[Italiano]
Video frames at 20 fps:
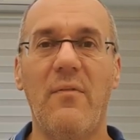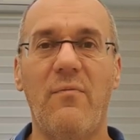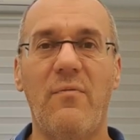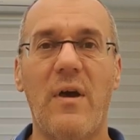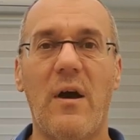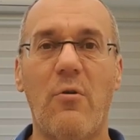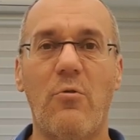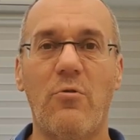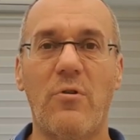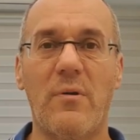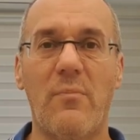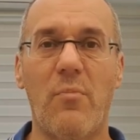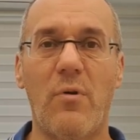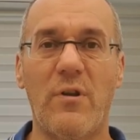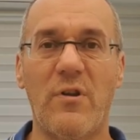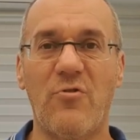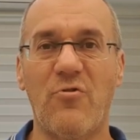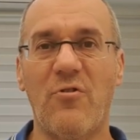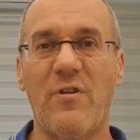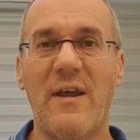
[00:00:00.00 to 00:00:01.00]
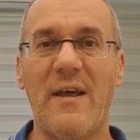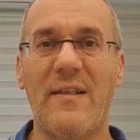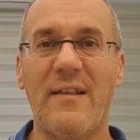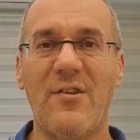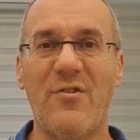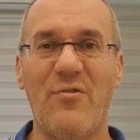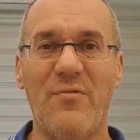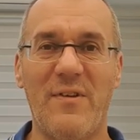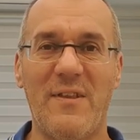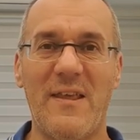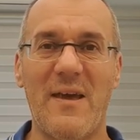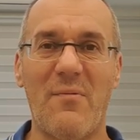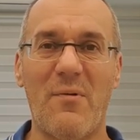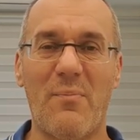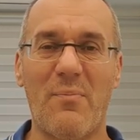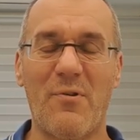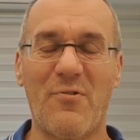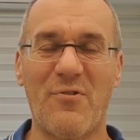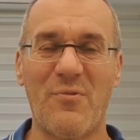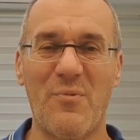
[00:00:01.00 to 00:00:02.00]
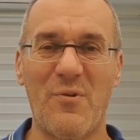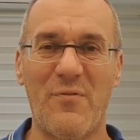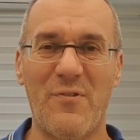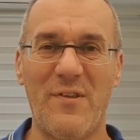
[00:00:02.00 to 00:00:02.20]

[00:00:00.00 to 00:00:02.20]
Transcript: Vi auguro una buona giornata e ci vediamo al prossimo